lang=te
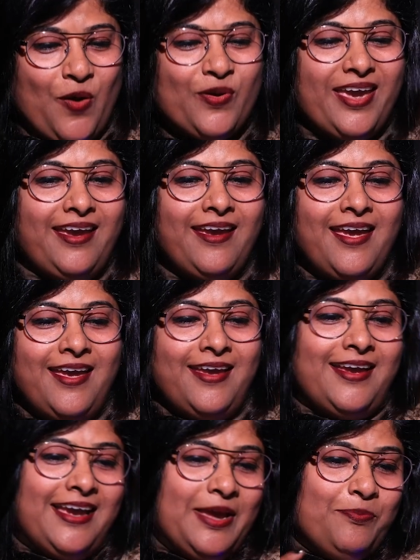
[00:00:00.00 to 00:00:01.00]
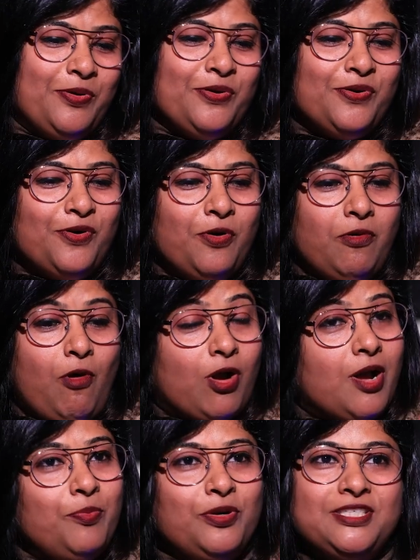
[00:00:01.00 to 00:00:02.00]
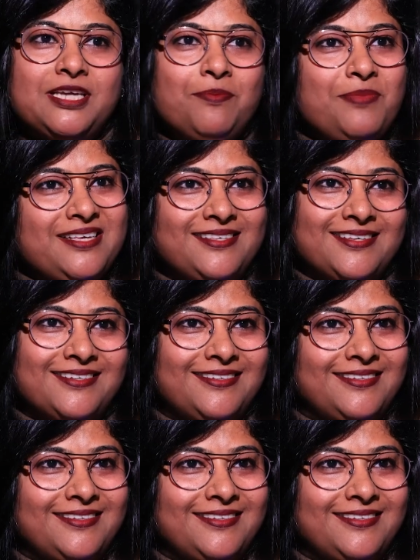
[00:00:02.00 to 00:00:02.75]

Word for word: ఓకే ఇప్పుడు ఒకప్పుడు జమ్మీస్